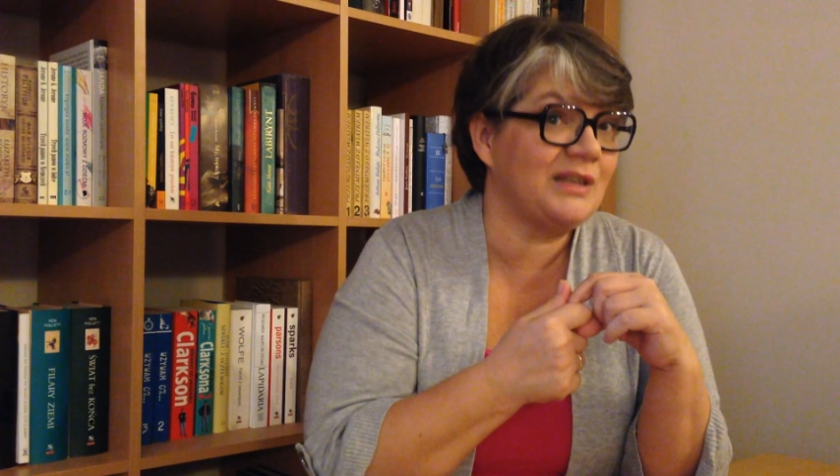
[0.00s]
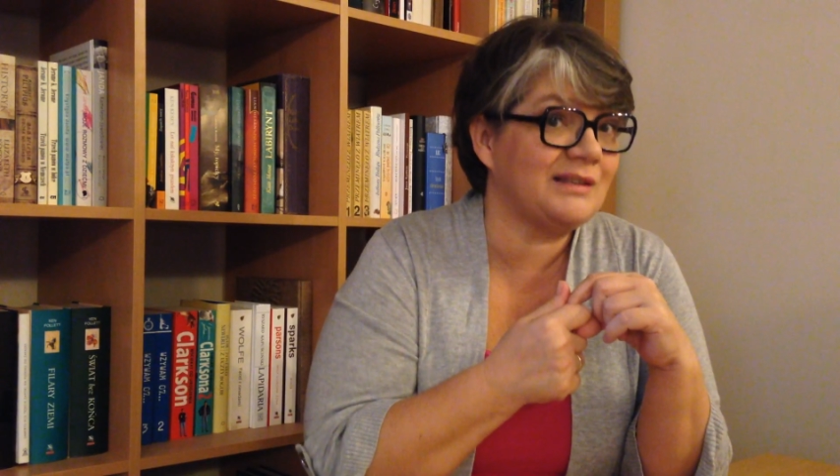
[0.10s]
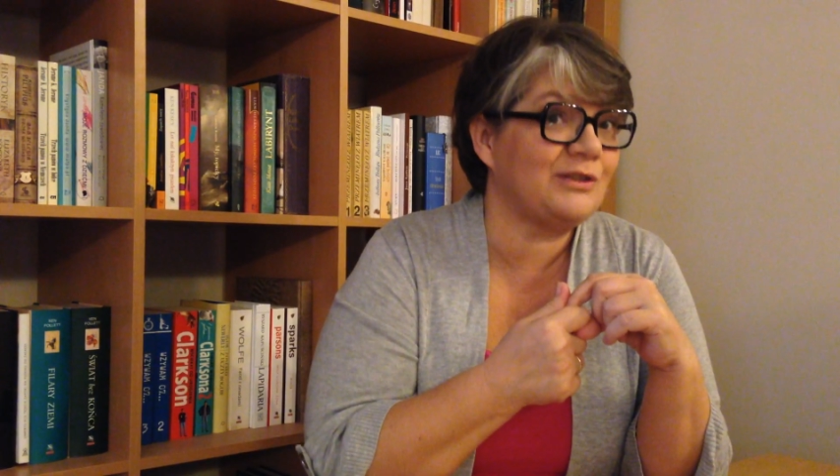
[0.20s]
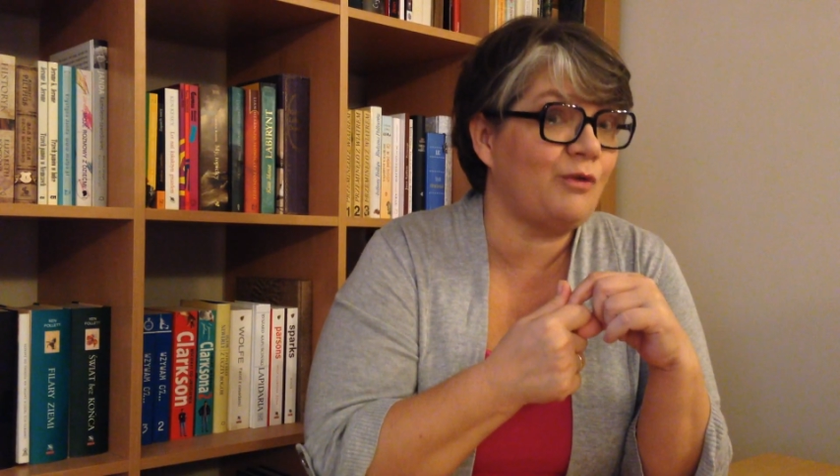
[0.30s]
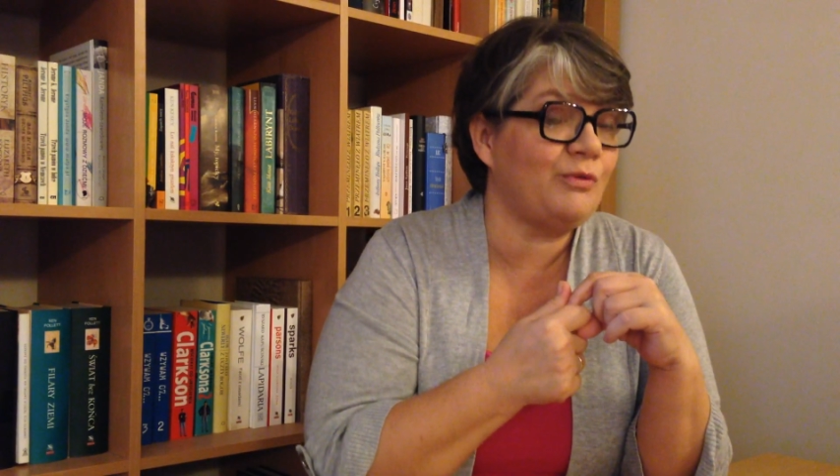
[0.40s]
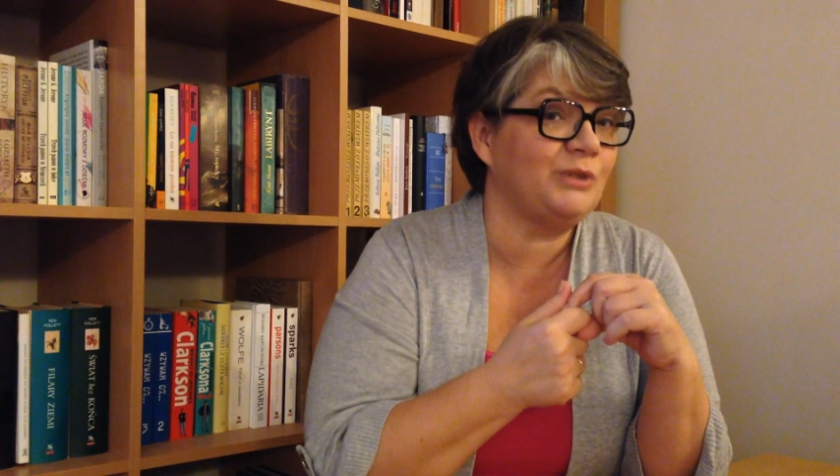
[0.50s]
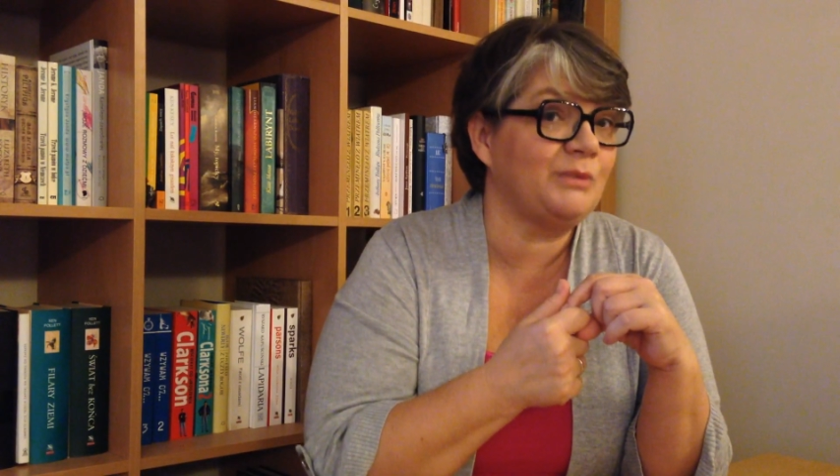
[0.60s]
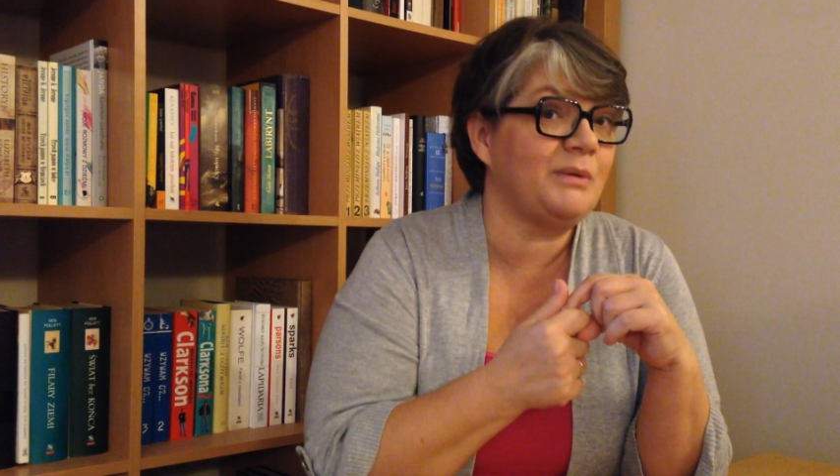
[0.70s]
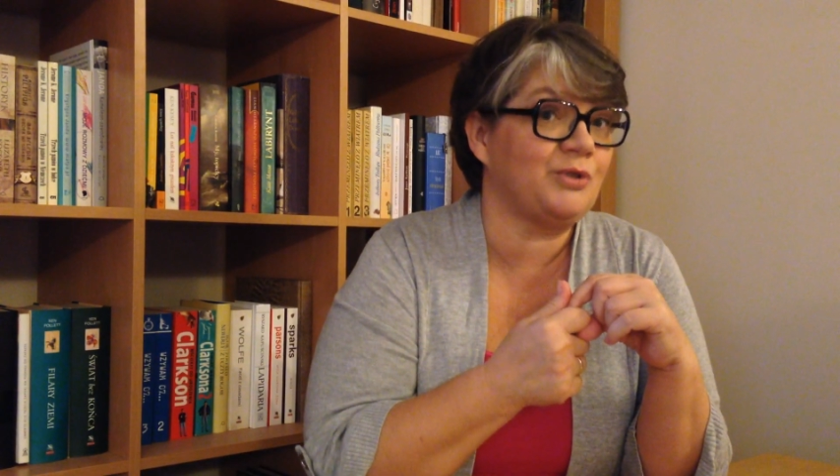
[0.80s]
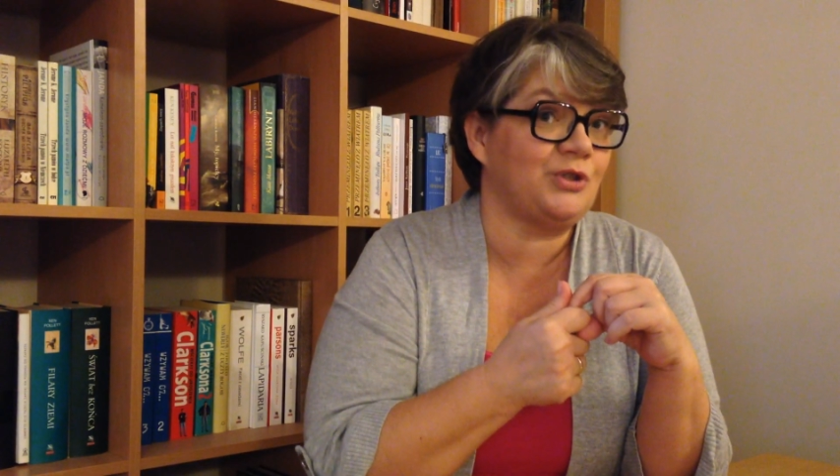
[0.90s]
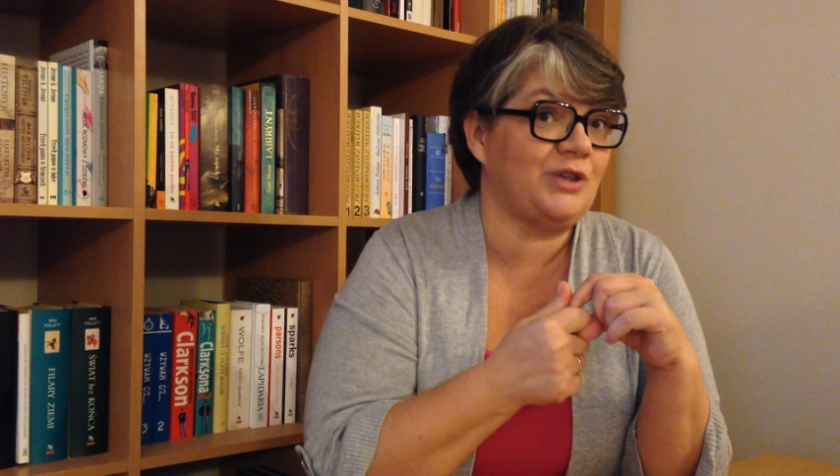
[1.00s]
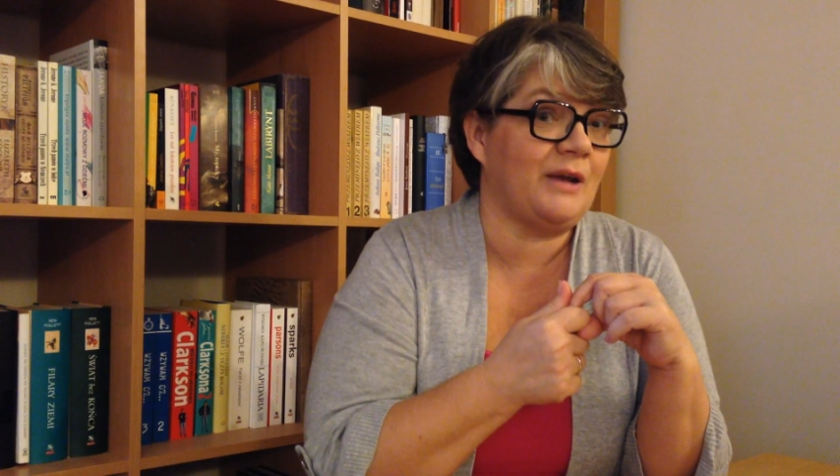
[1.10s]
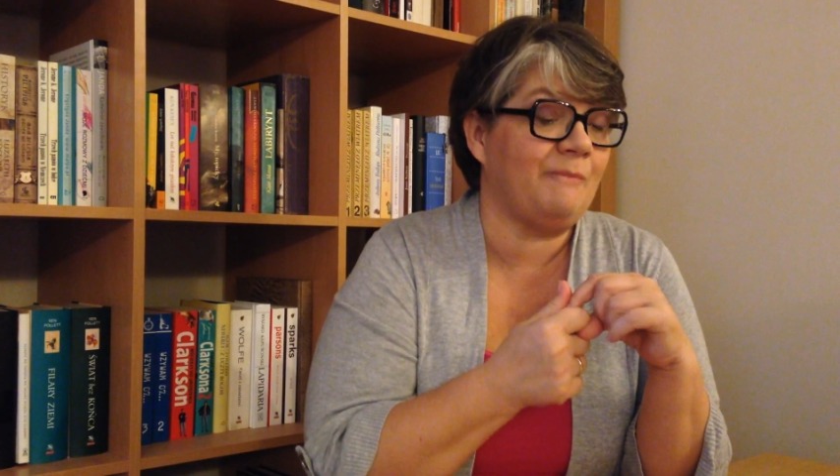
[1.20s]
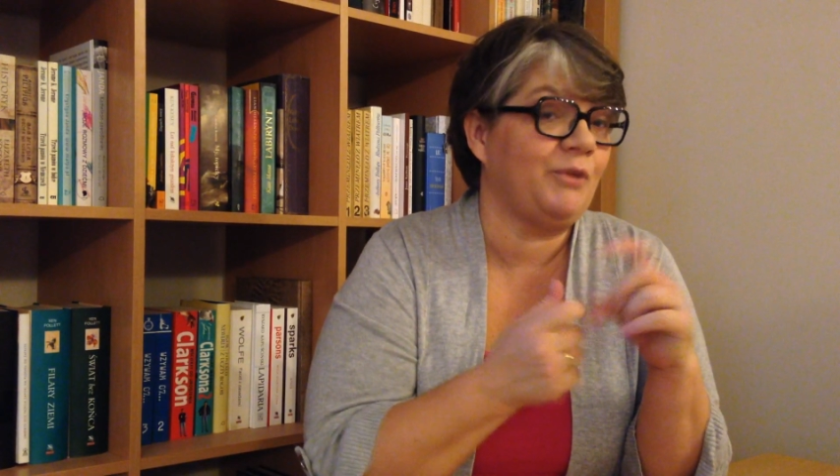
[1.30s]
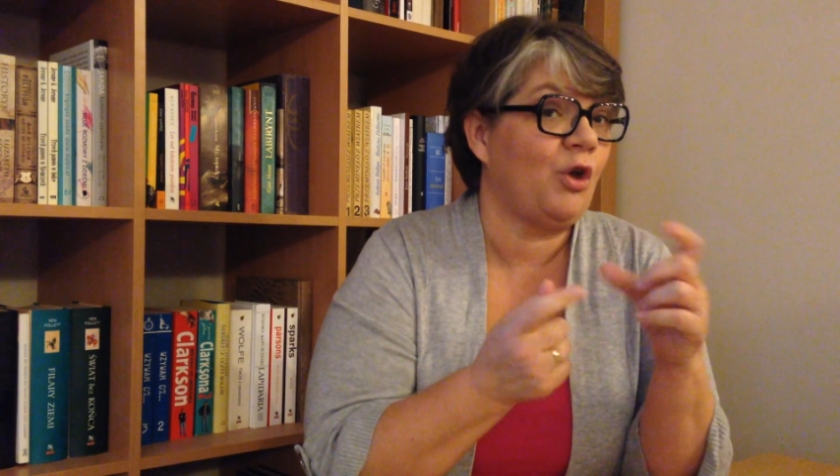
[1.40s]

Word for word: ze zdrowym trybem życia.